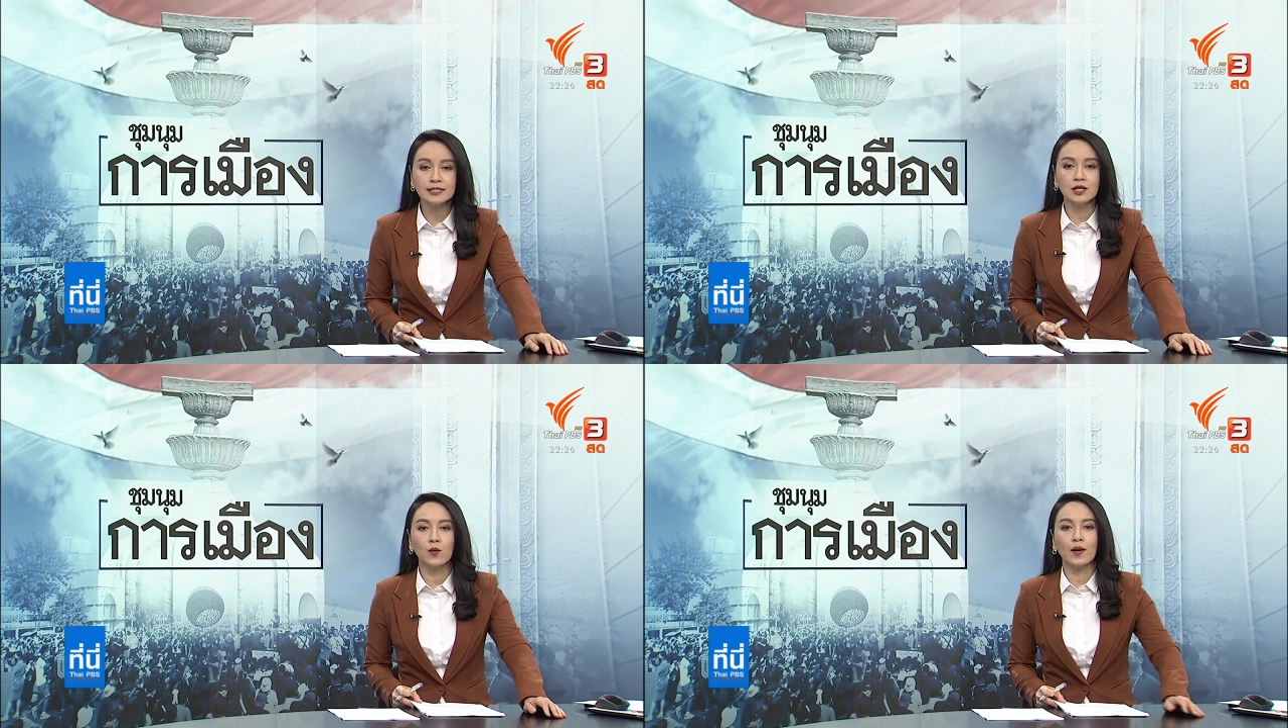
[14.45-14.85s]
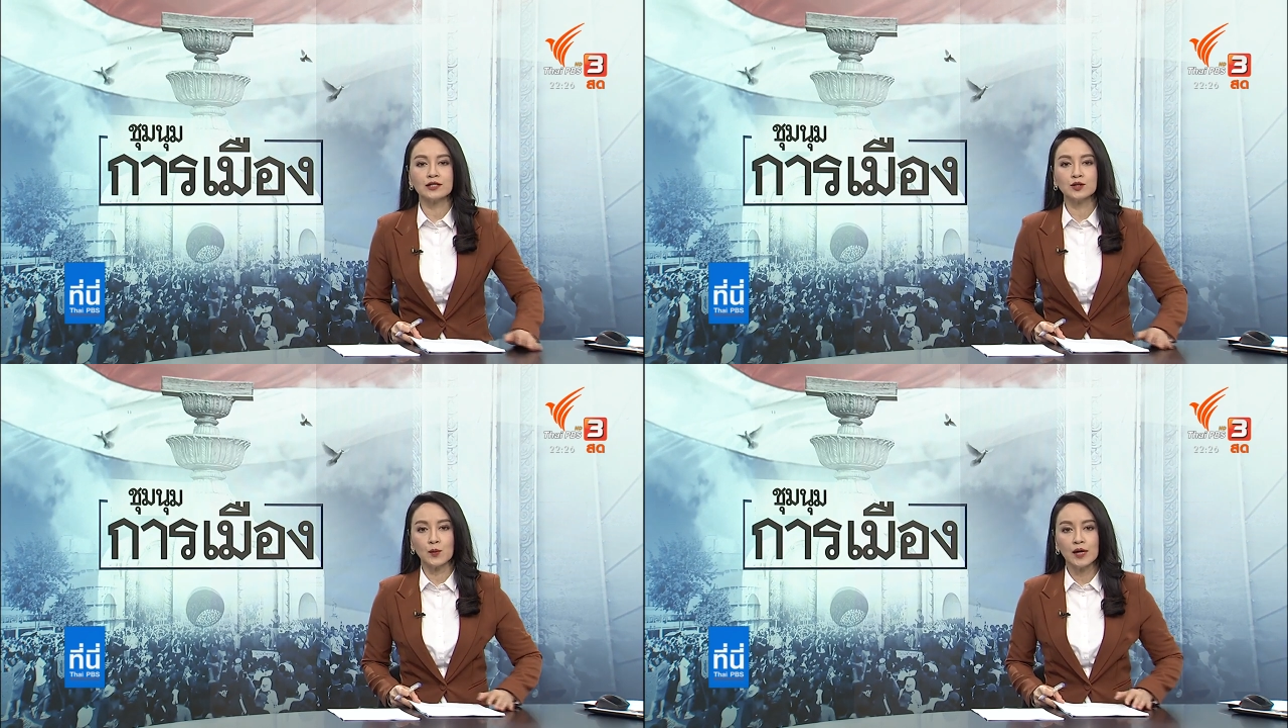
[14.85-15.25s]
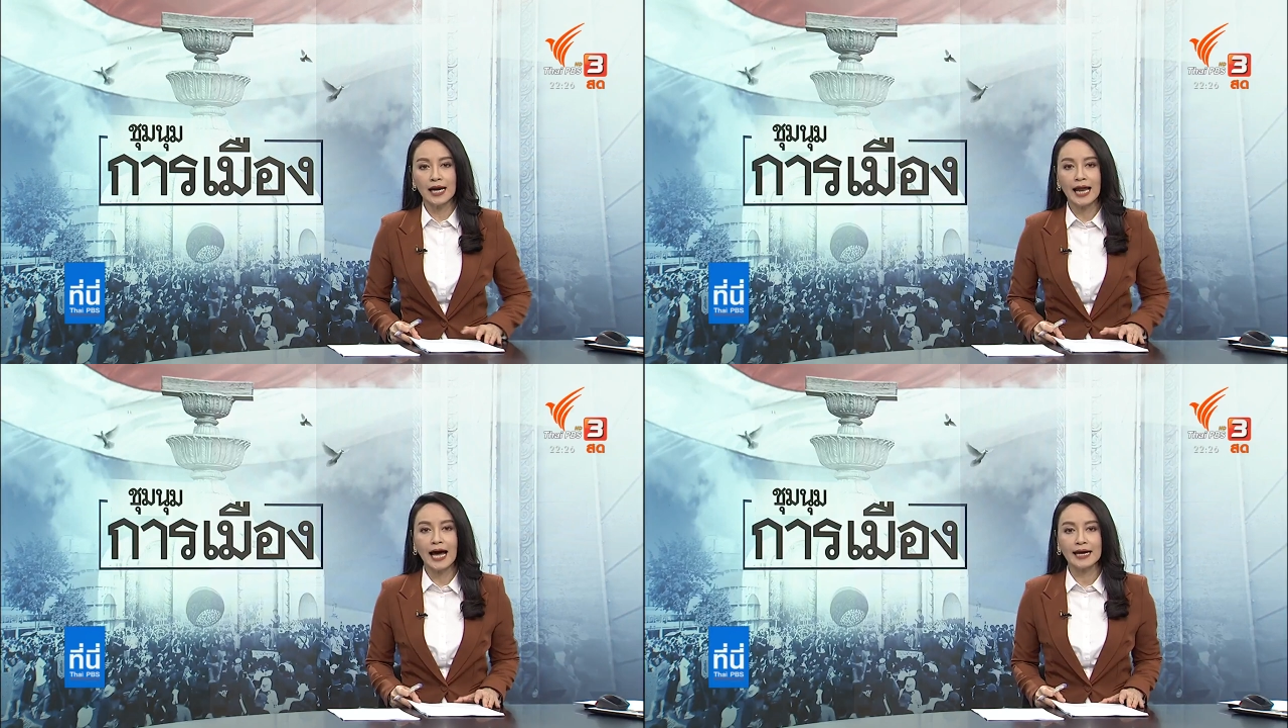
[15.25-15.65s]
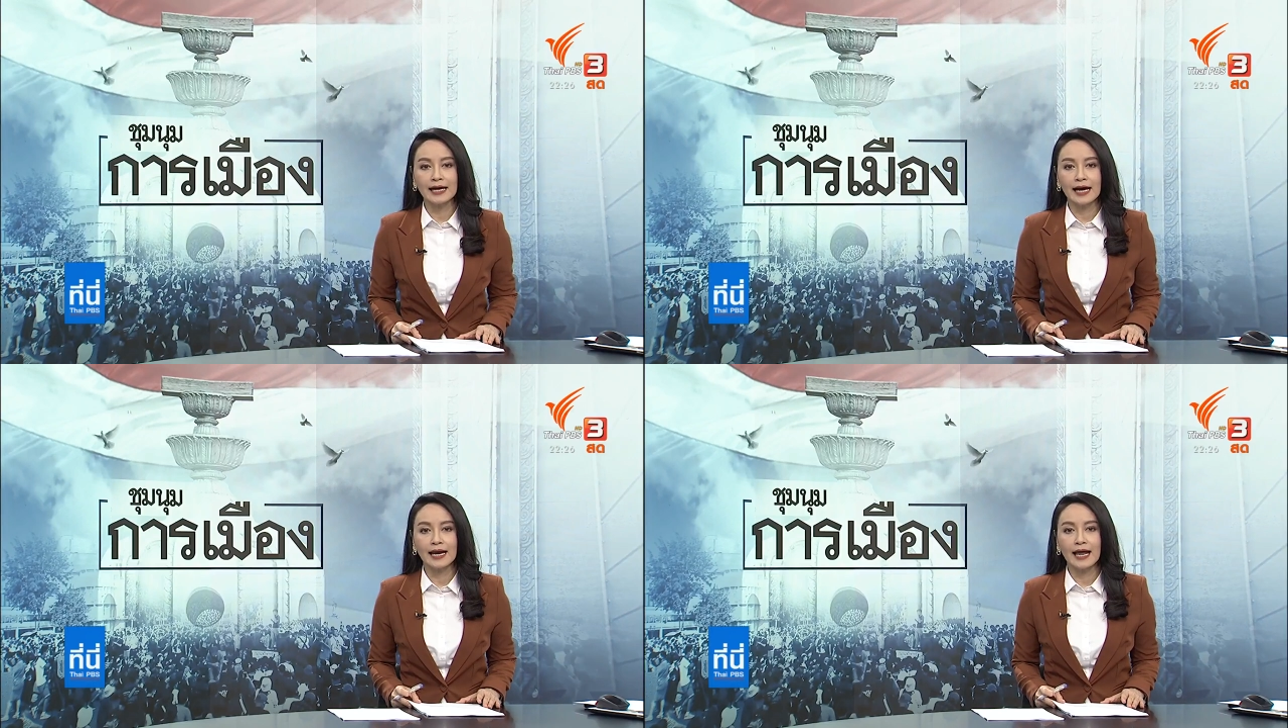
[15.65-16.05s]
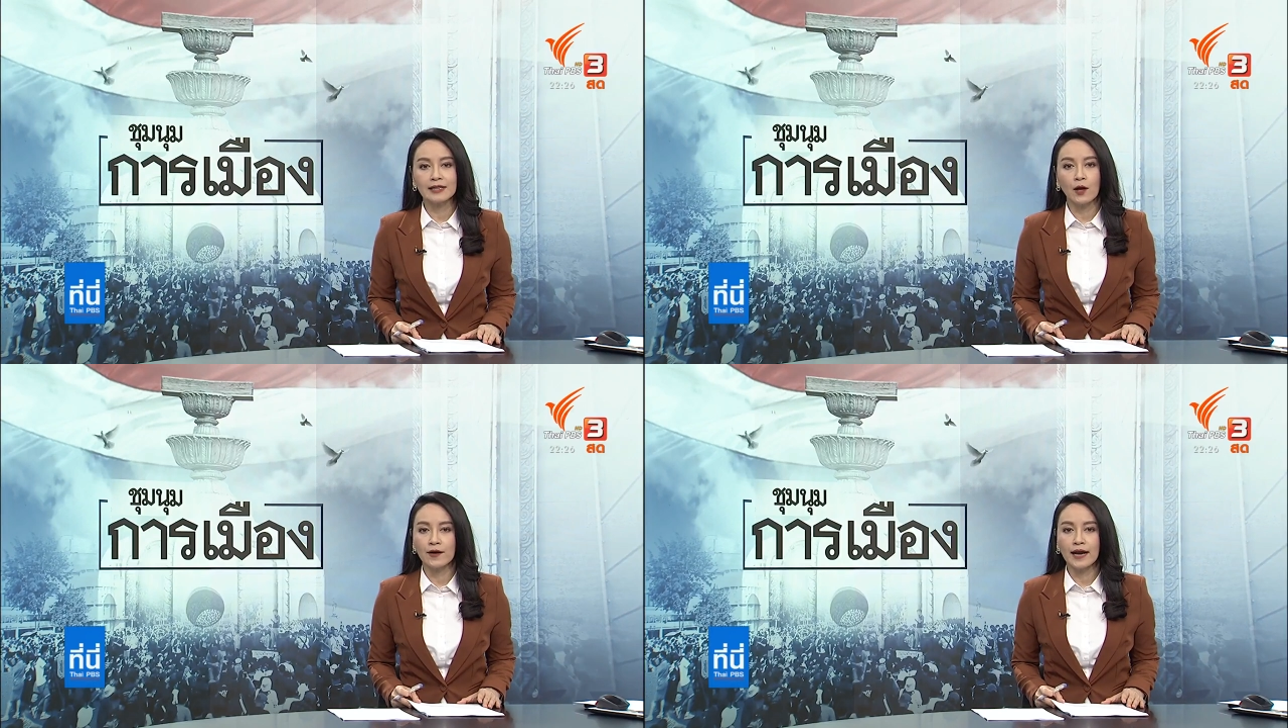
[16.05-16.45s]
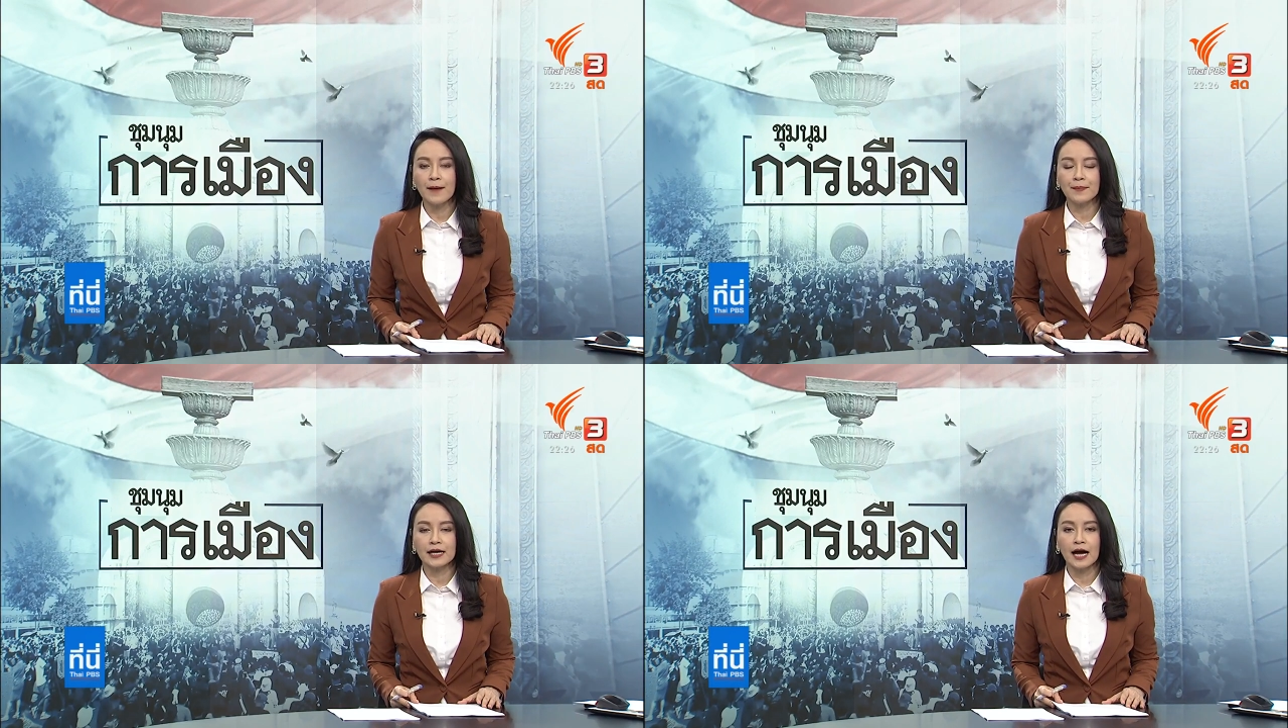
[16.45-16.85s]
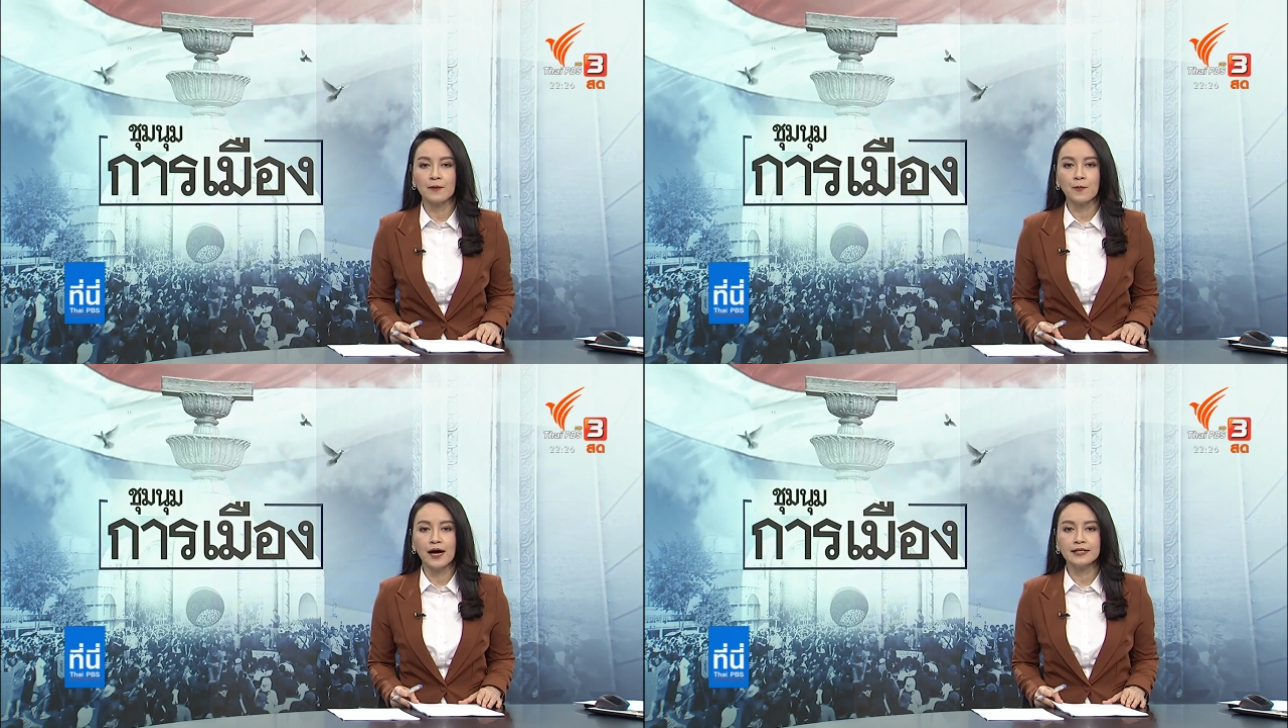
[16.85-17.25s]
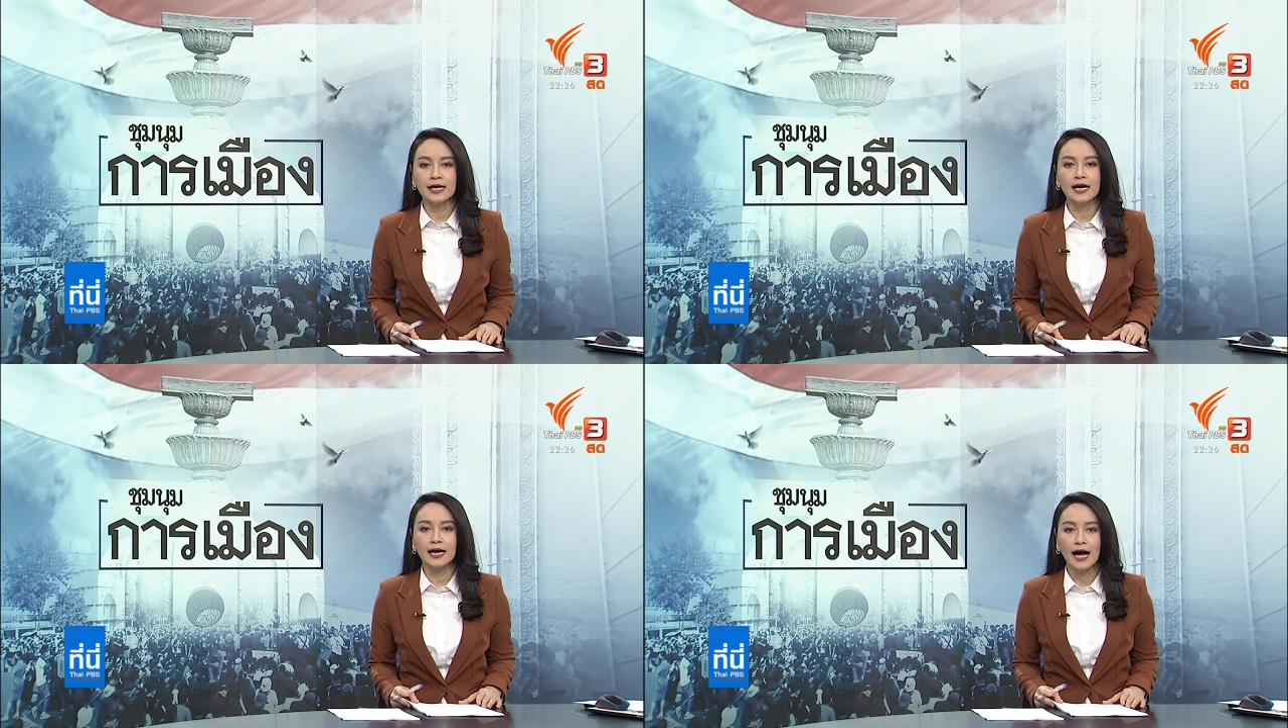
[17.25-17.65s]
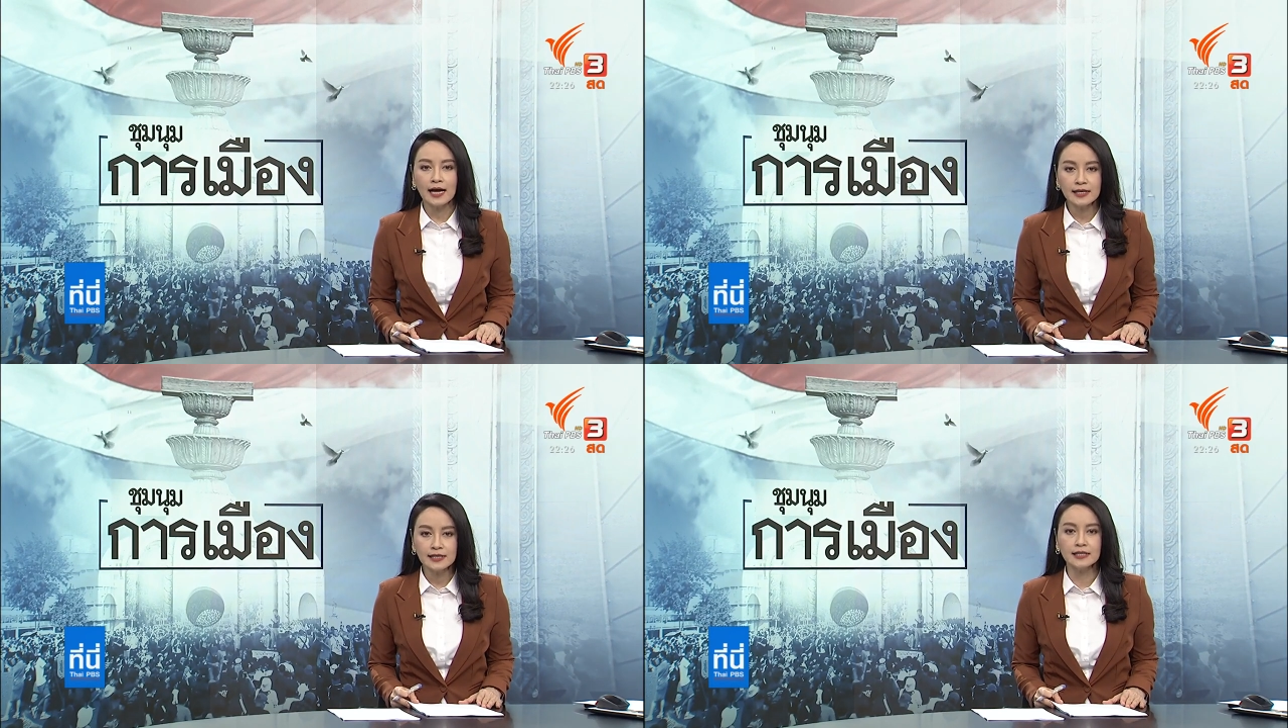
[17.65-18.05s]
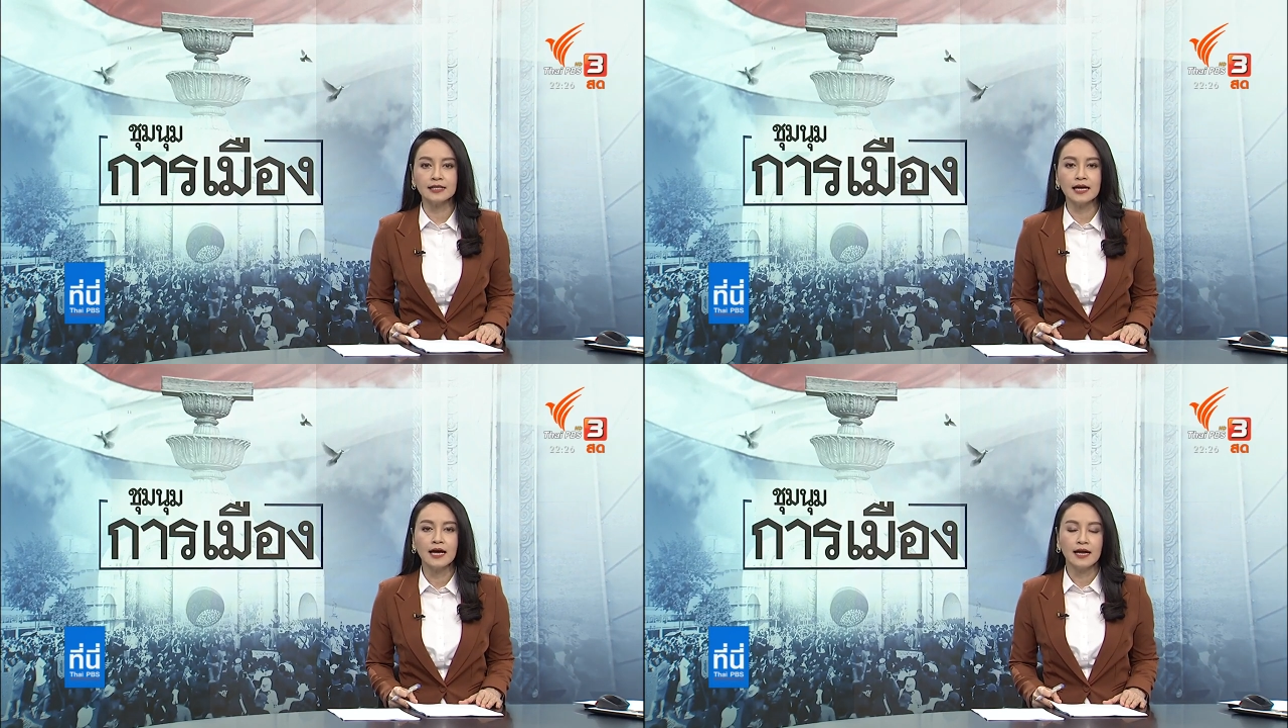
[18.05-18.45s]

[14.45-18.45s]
จังหวัดสงขลานะคะและตอนแรกประกาศว่าจะค้างคืน